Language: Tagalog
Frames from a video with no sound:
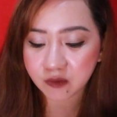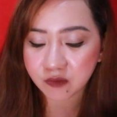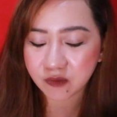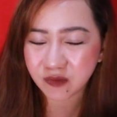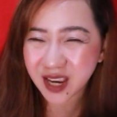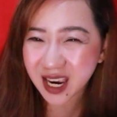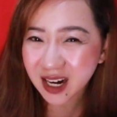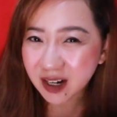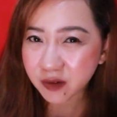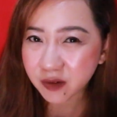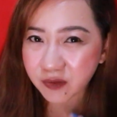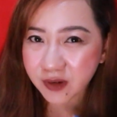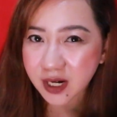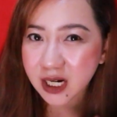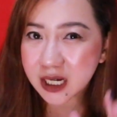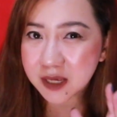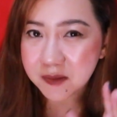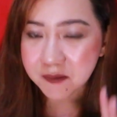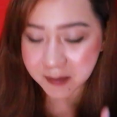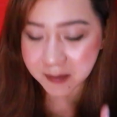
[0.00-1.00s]
na very,
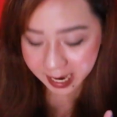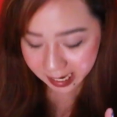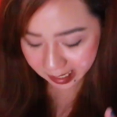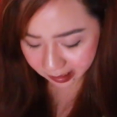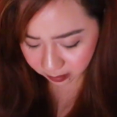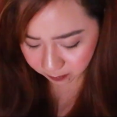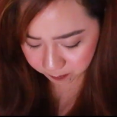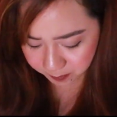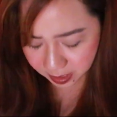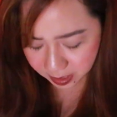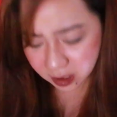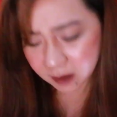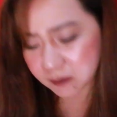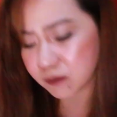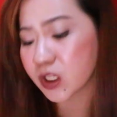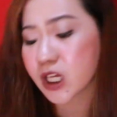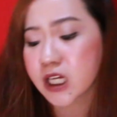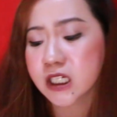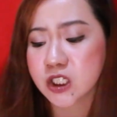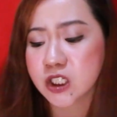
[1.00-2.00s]
very mild, pero
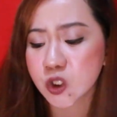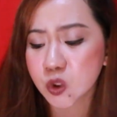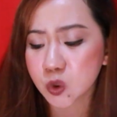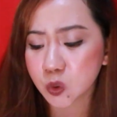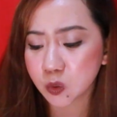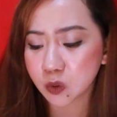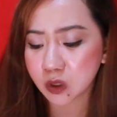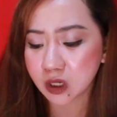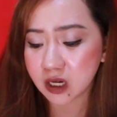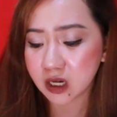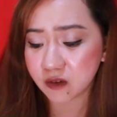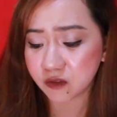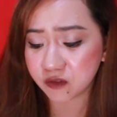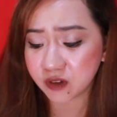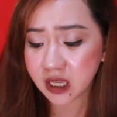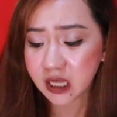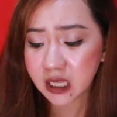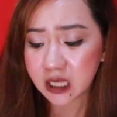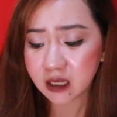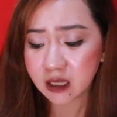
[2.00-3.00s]
I'm not sure if
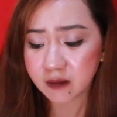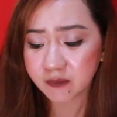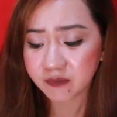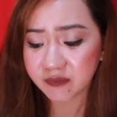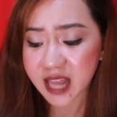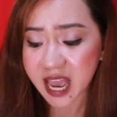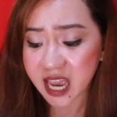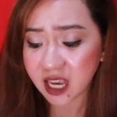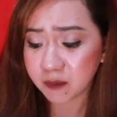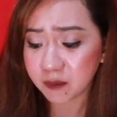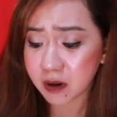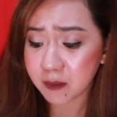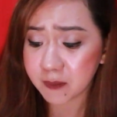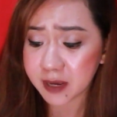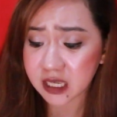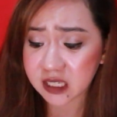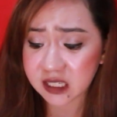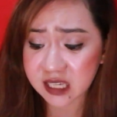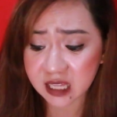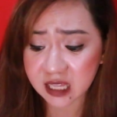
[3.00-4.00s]
dahil ba
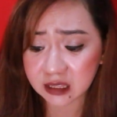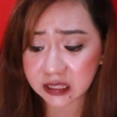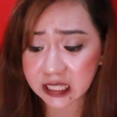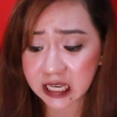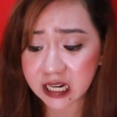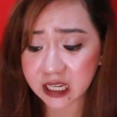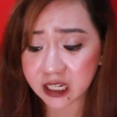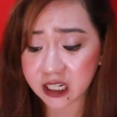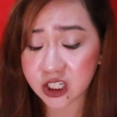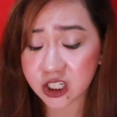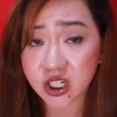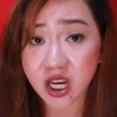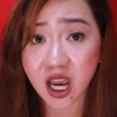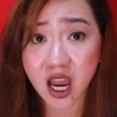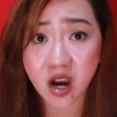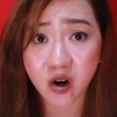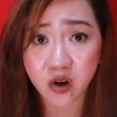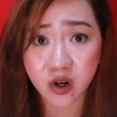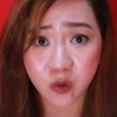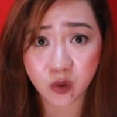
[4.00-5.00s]
may scent talaga
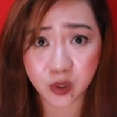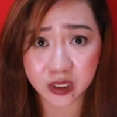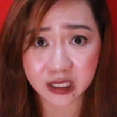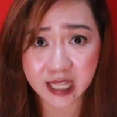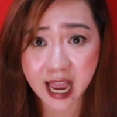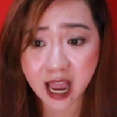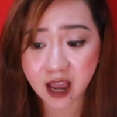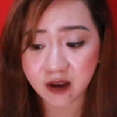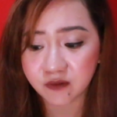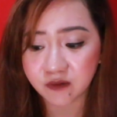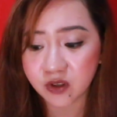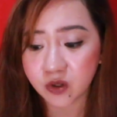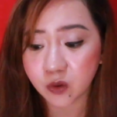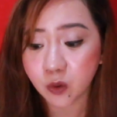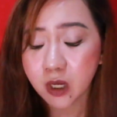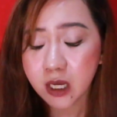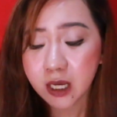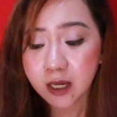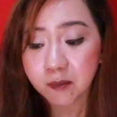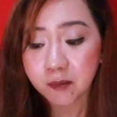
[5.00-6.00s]
siya or what have you.
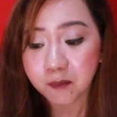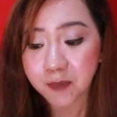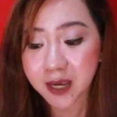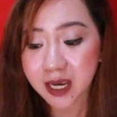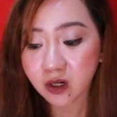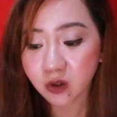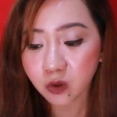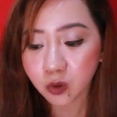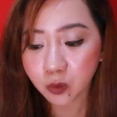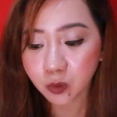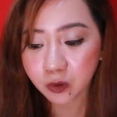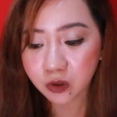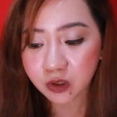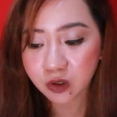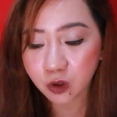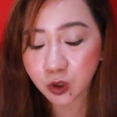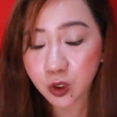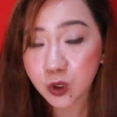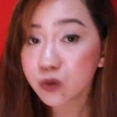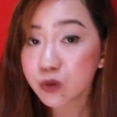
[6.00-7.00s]
Pero
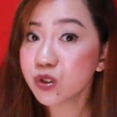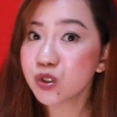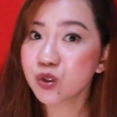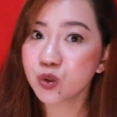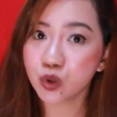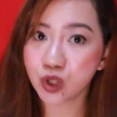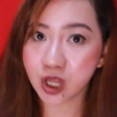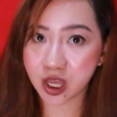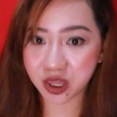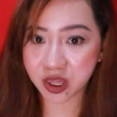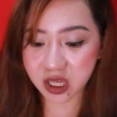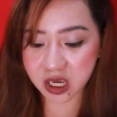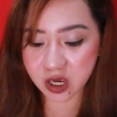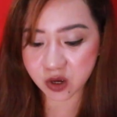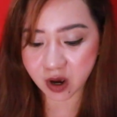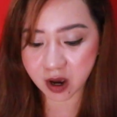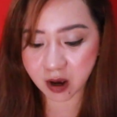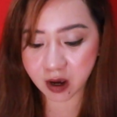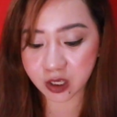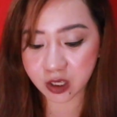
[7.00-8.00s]
close to
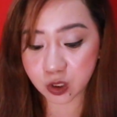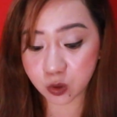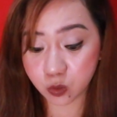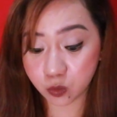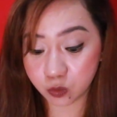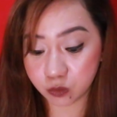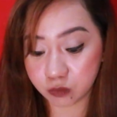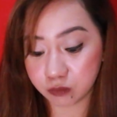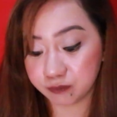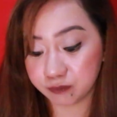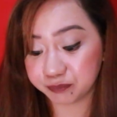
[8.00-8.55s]
nothing yung